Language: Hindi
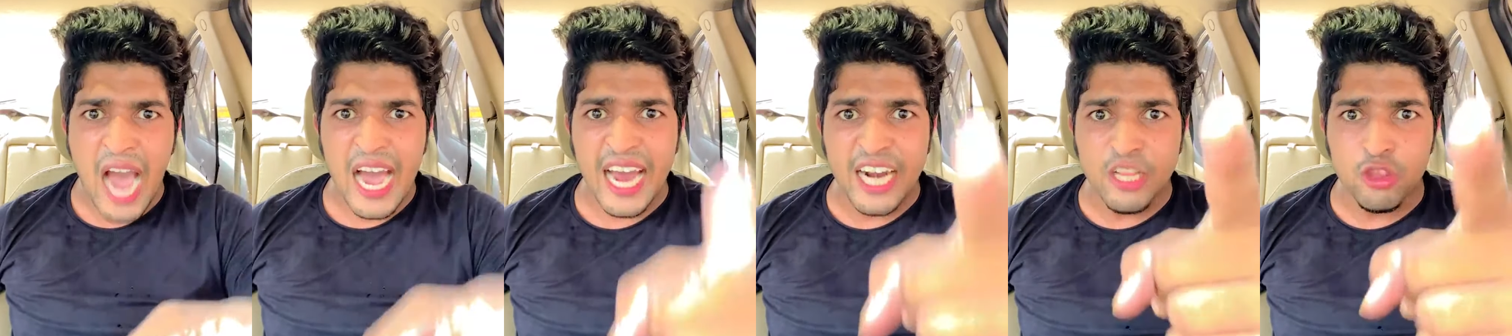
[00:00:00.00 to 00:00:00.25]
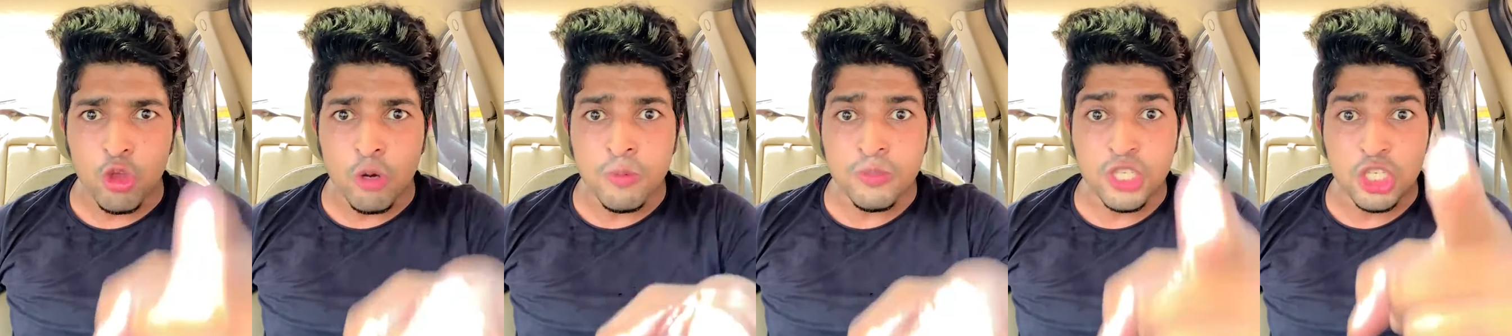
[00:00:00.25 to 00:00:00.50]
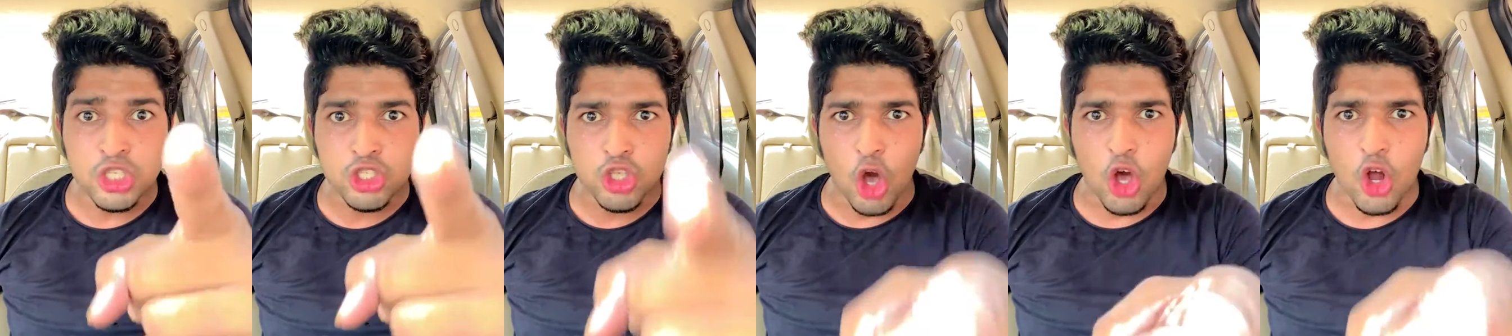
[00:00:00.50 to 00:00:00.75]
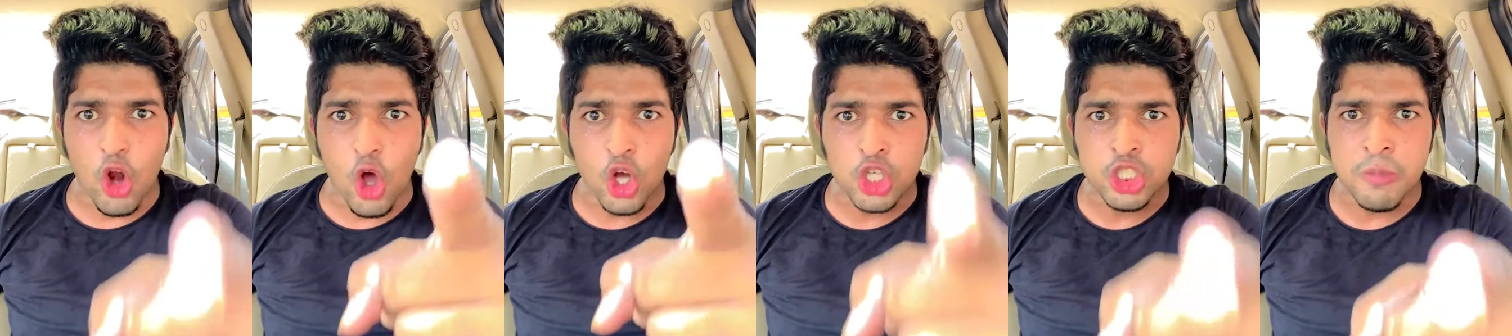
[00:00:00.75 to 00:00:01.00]
अगर तुम
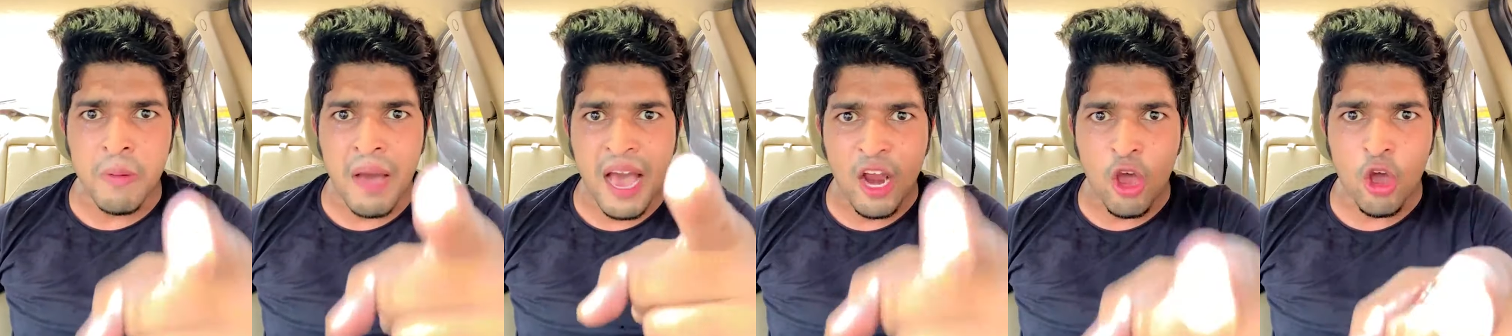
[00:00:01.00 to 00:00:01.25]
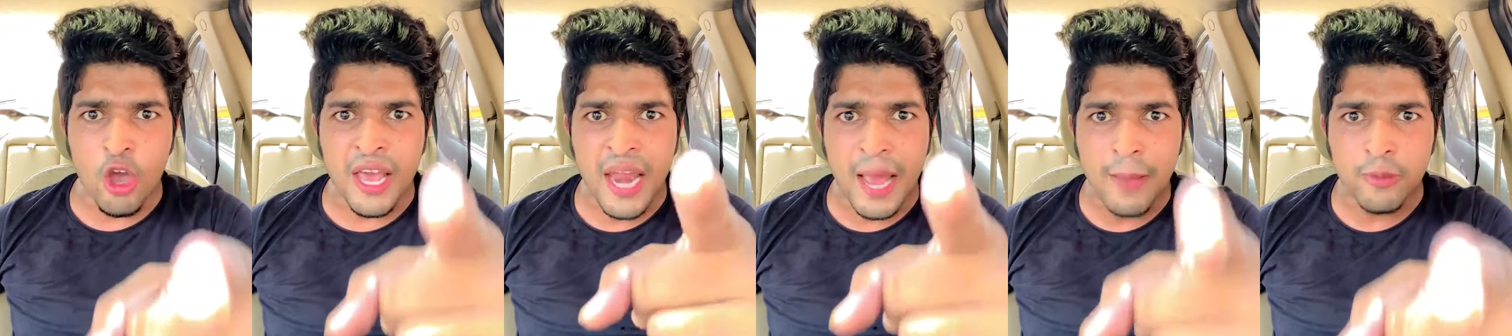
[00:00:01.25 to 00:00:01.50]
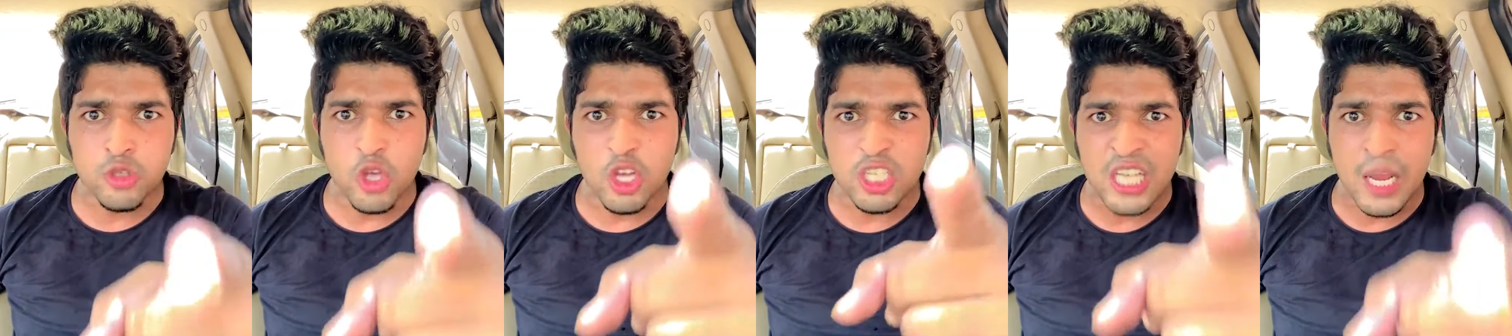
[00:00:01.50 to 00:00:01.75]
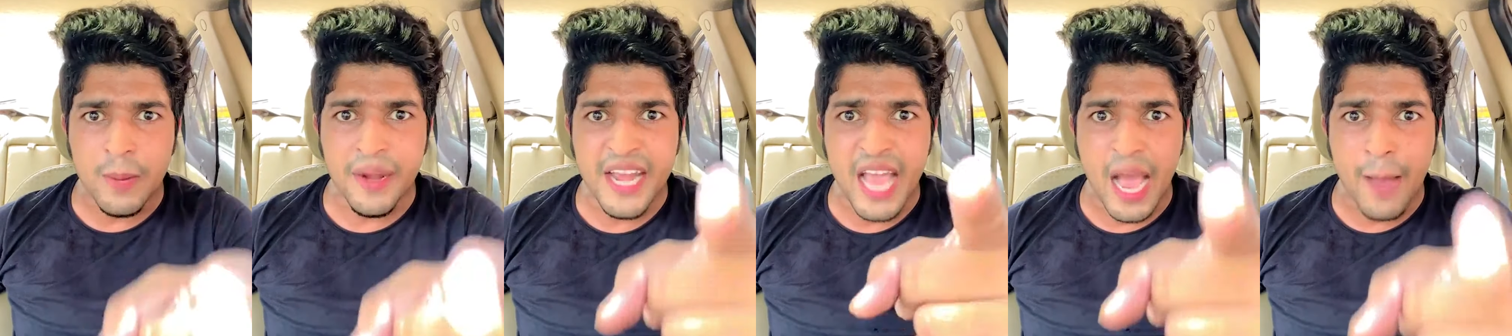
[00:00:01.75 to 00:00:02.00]
जिसको रोस्ट मारोगे ना
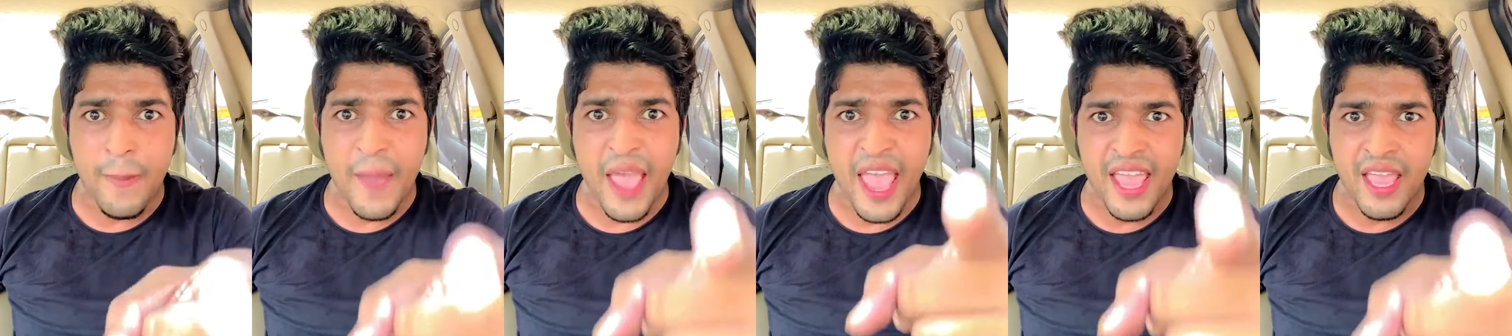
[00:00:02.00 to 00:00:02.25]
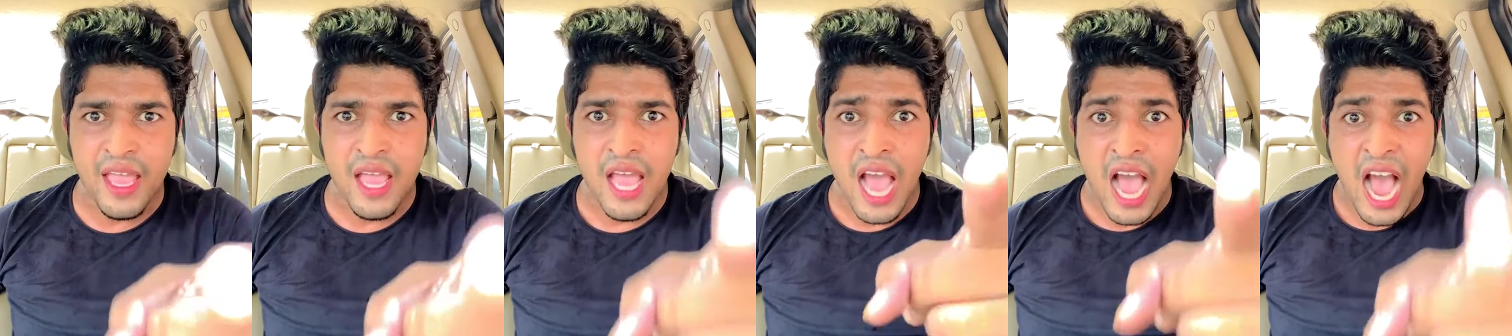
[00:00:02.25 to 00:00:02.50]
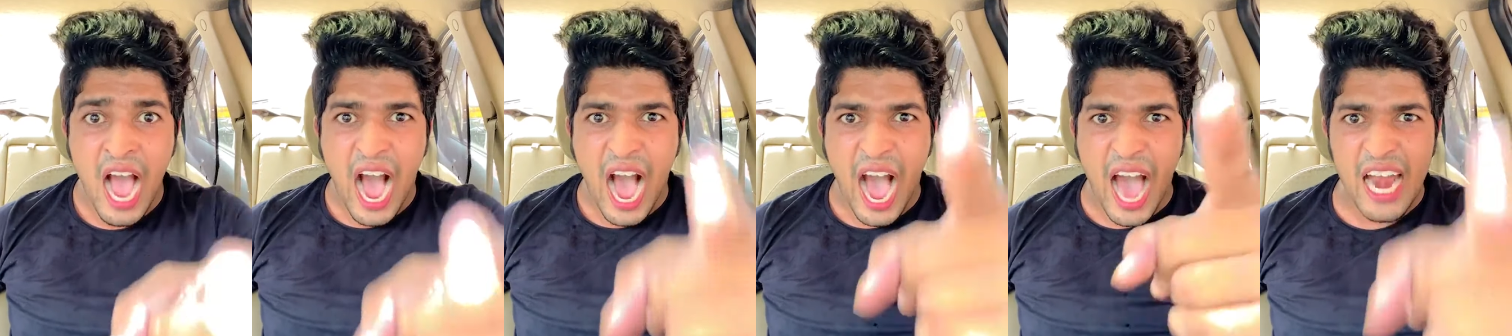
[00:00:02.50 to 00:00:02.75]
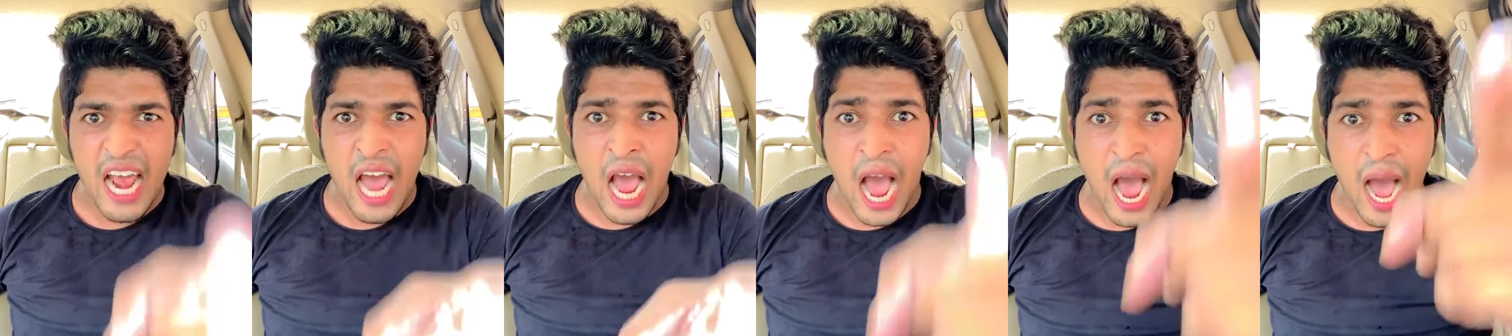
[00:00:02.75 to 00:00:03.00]
सोशल मीडिया पे
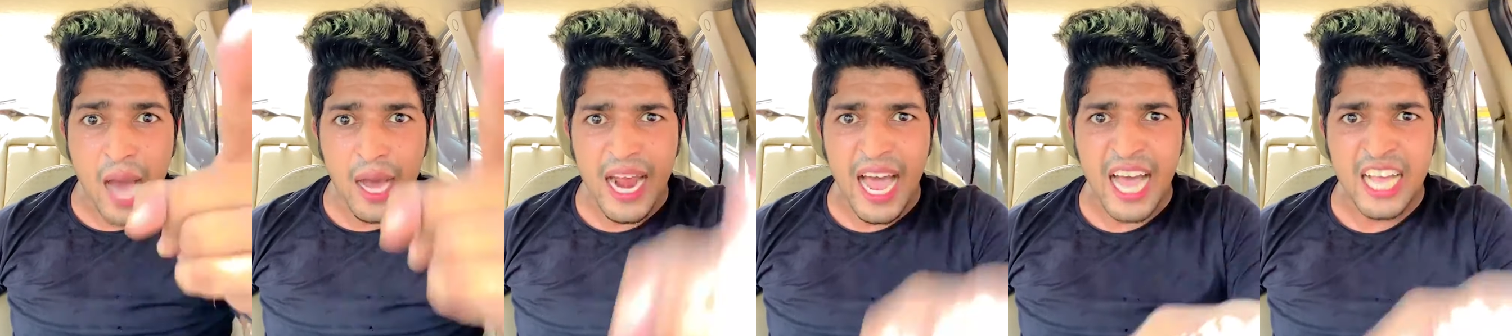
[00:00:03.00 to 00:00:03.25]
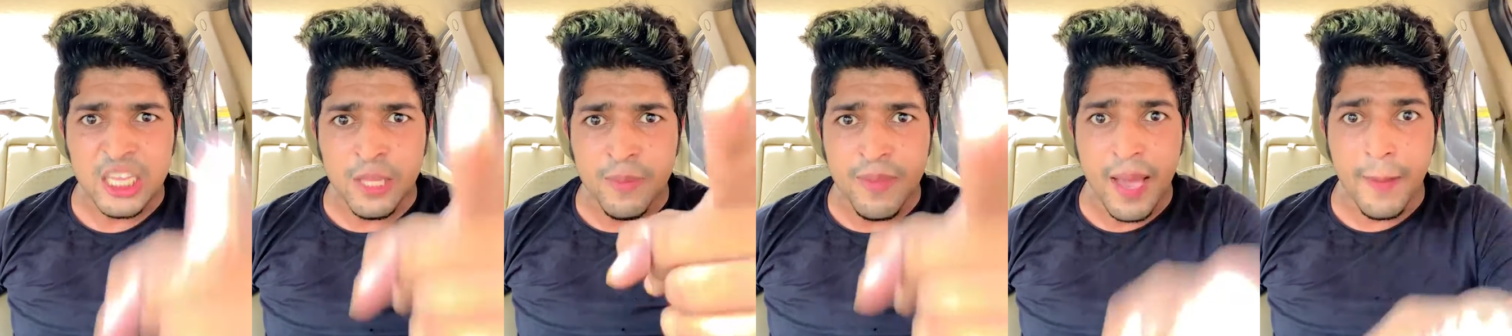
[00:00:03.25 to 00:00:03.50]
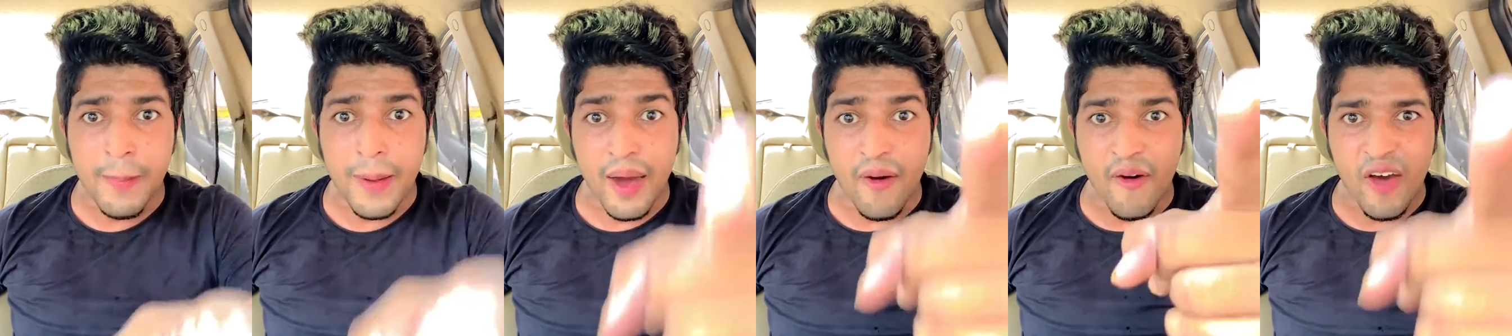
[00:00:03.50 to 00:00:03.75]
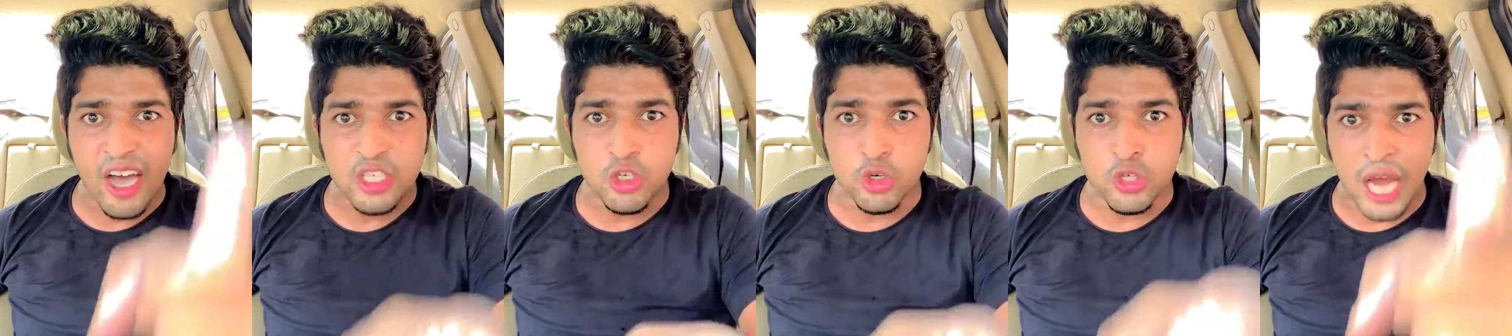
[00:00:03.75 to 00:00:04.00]
और हर आदमी अब
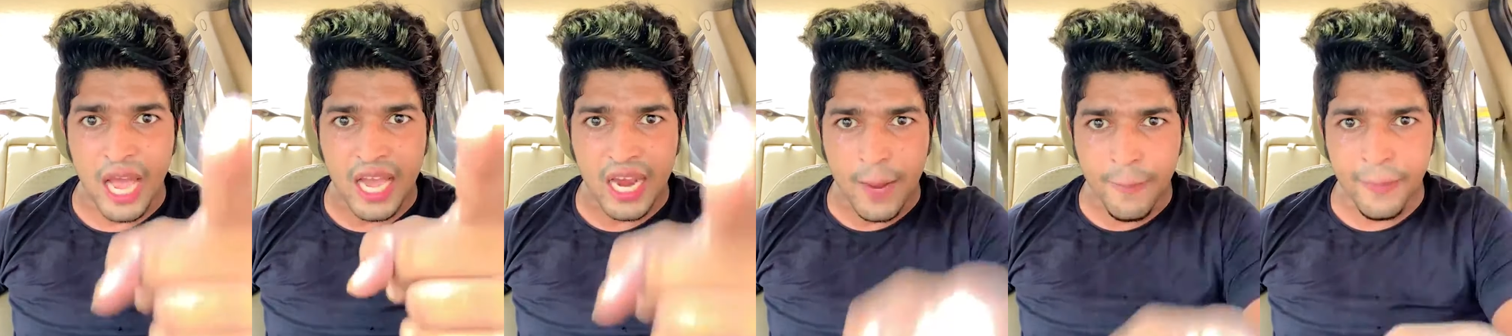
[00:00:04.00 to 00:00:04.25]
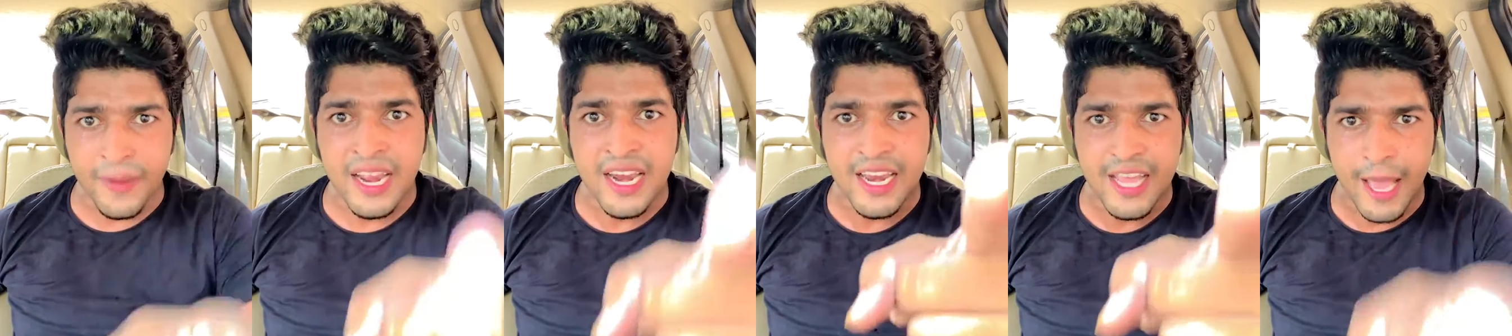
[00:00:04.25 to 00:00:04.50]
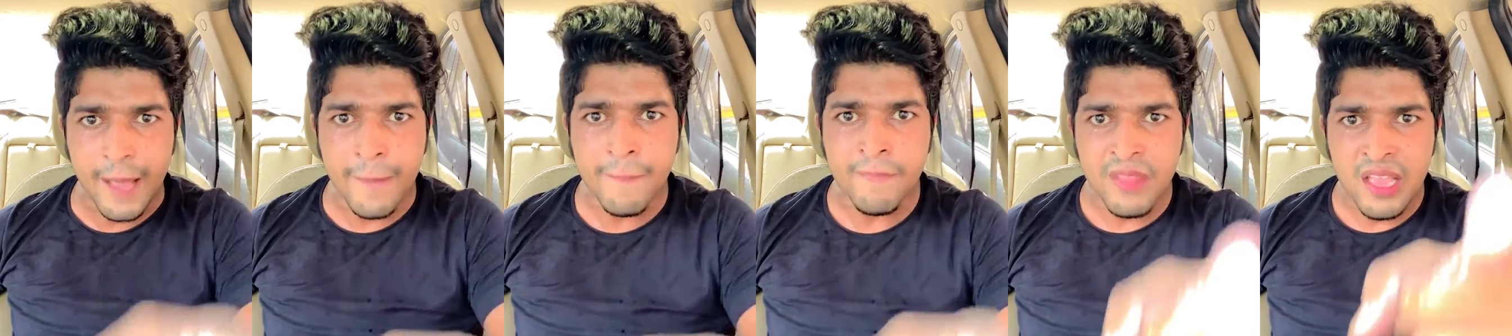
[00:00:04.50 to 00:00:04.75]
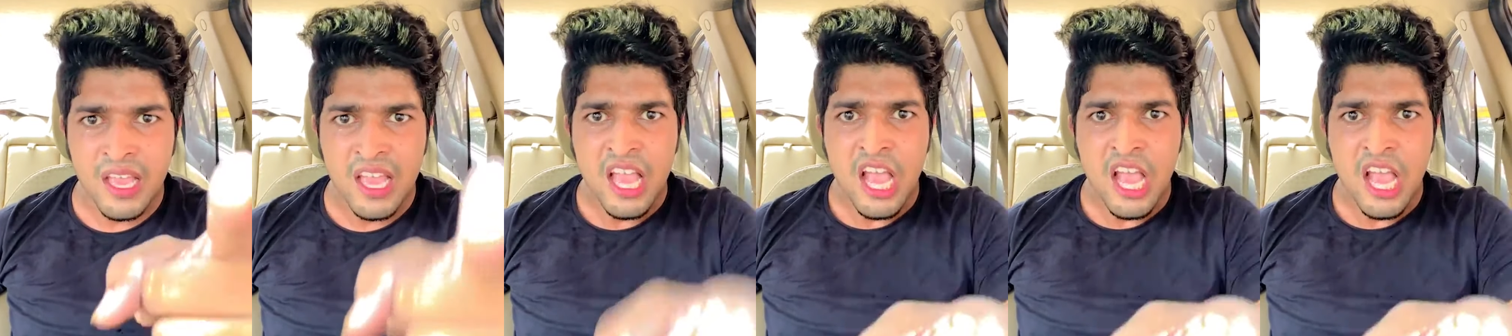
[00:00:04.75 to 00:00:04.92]
आवाज उठाएगा अपने लिए